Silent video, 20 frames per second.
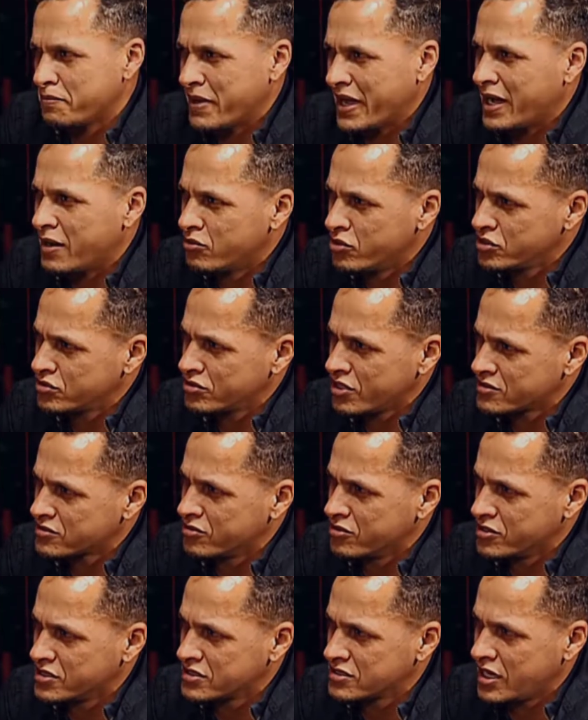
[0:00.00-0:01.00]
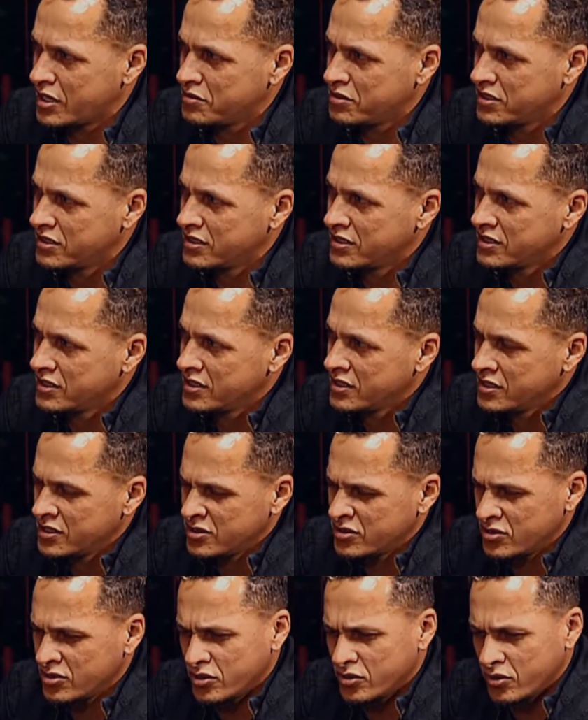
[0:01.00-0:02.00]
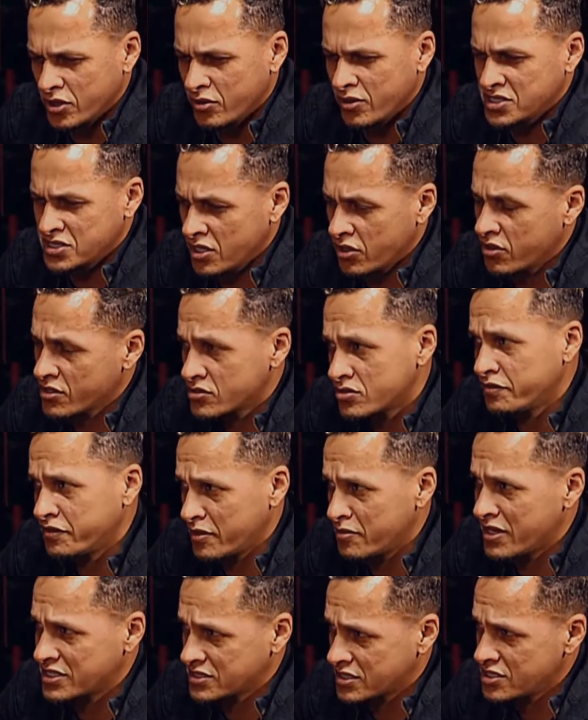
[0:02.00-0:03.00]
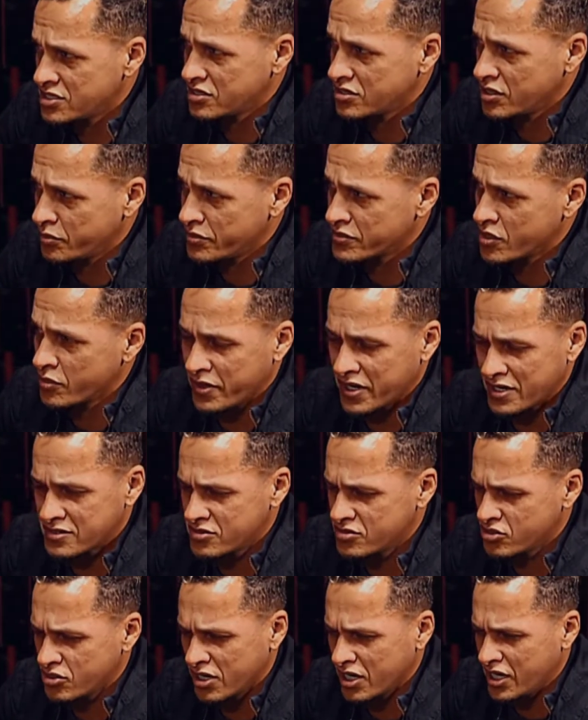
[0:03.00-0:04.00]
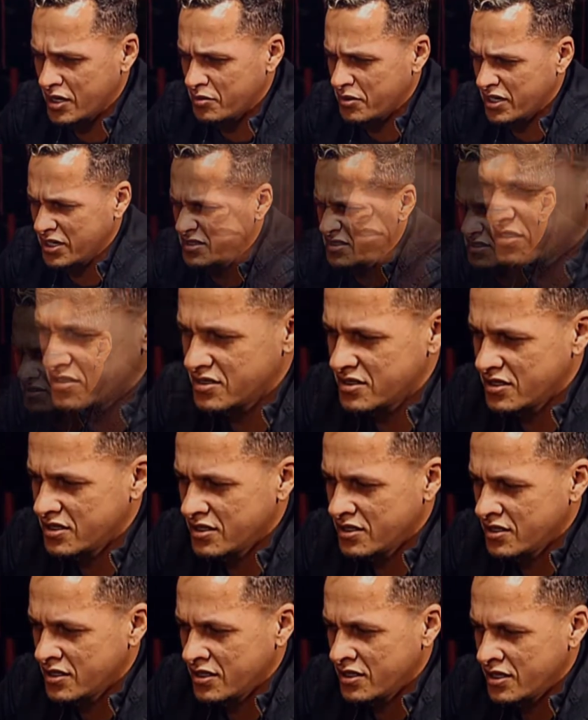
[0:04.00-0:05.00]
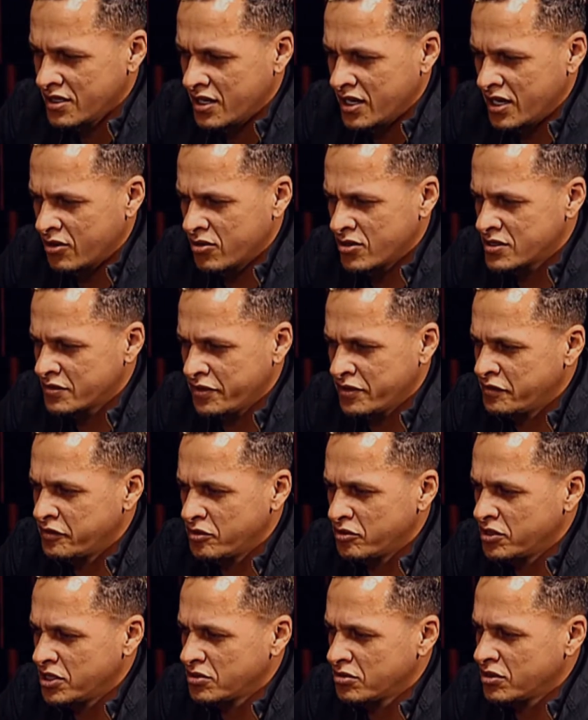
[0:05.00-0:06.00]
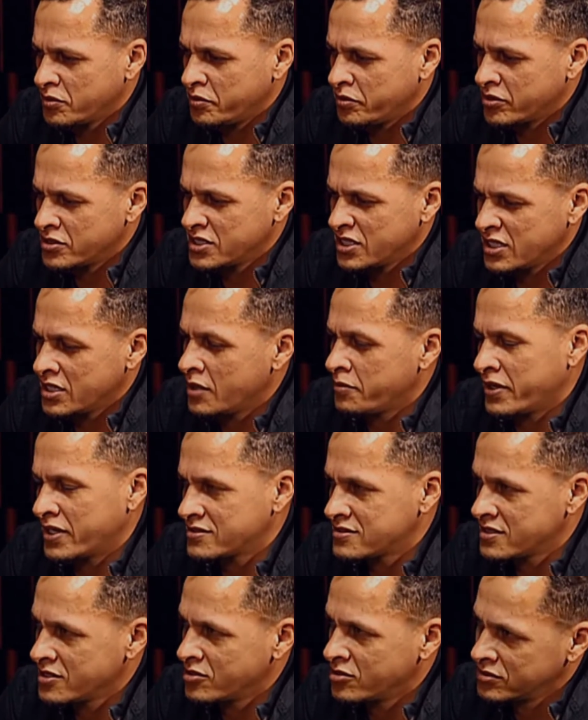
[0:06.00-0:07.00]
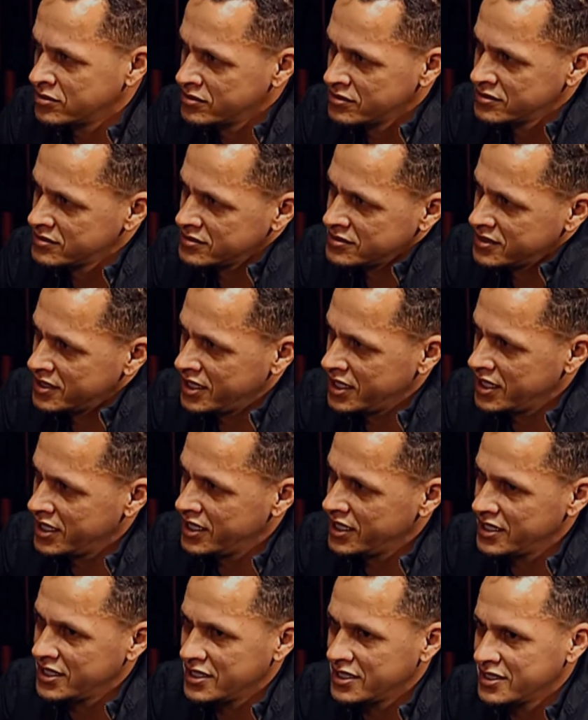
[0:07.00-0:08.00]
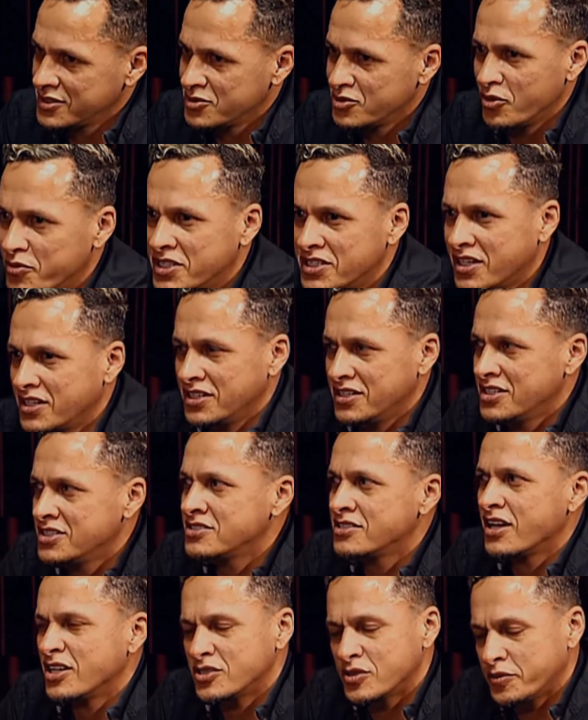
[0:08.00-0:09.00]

Pegar muito nas coisas, sabe? Então, eu, eu achei que eu ia sofrer bastante depois que eu parasse de jogar, mas a coisa foi fluindo depois e aí apareceu é, essa, oportunidade. essa